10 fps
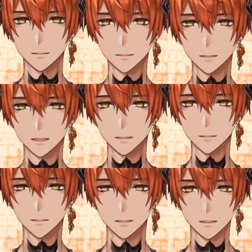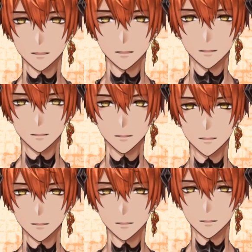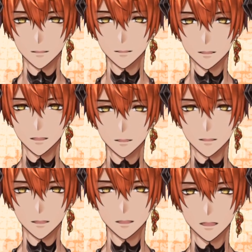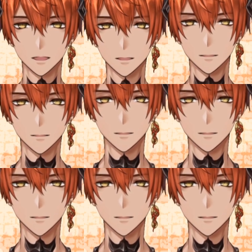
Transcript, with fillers: 还有几个想细谈的部分，